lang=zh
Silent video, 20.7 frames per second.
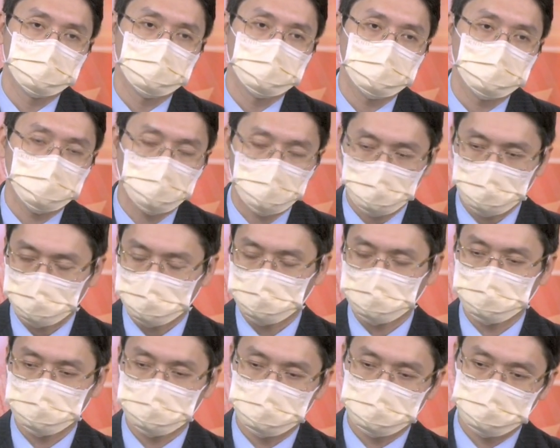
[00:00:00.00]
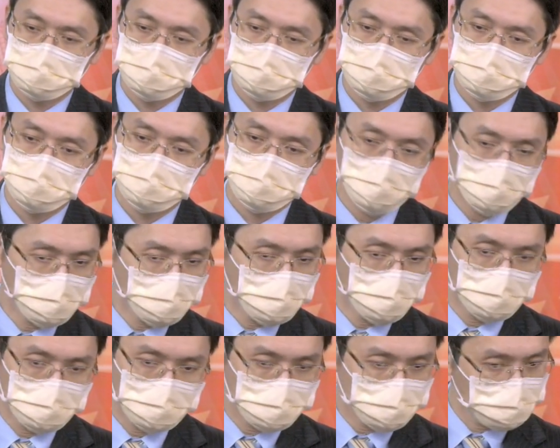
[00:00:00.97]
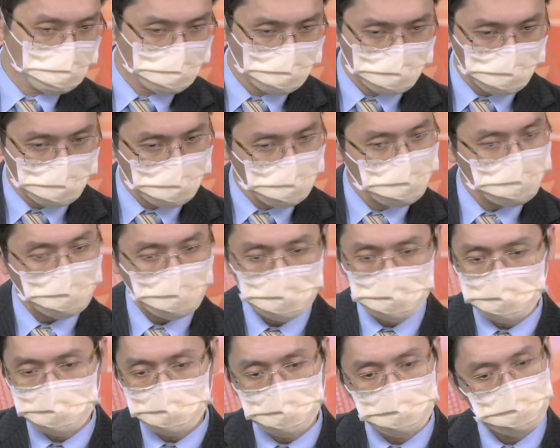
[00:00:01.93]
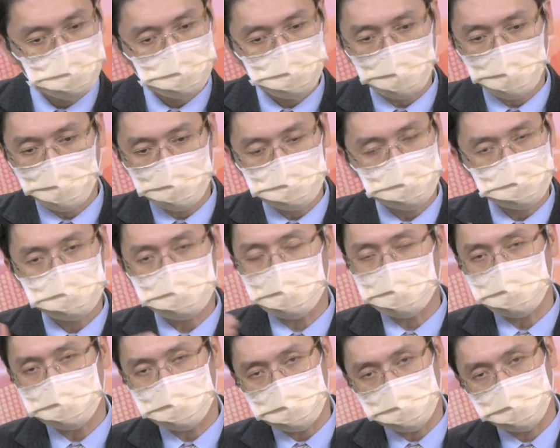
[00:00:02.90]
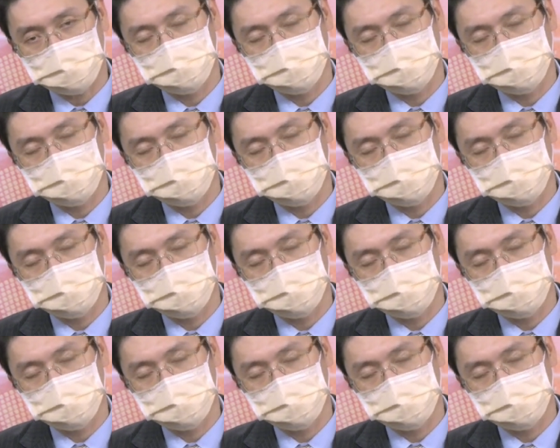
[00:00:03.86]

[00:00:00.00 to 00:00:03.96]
那七月份营收部分不会完全展现，